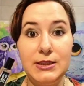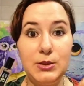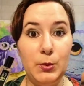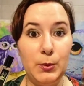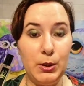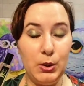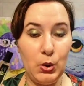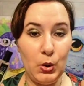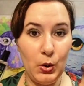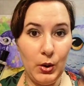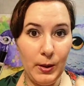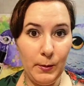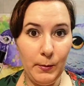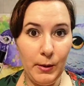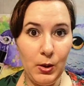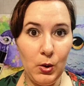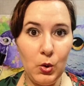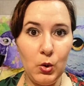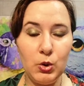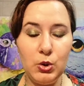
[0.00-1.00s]
sobre todo el
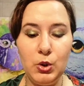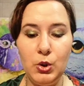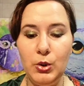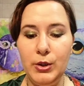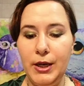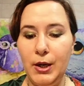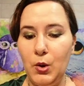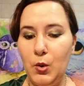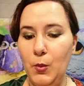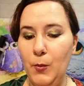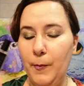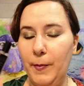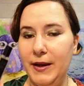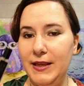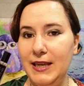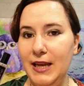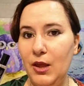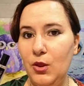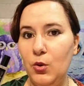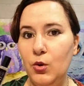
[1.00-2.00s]
melocotón
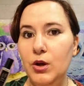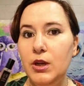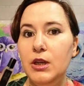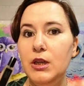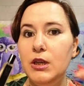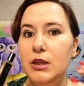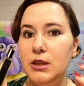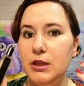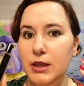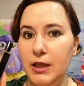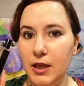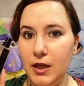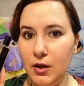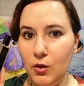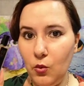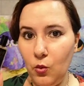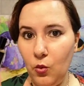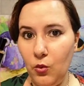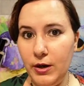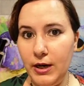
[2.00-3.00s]
acompañado de
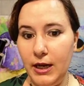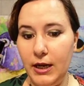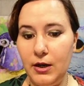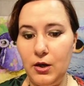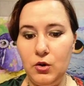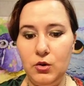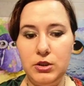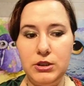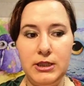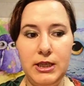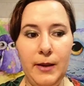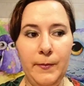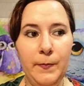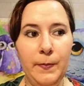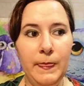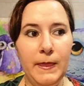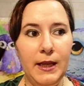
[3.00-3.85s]
una rosa,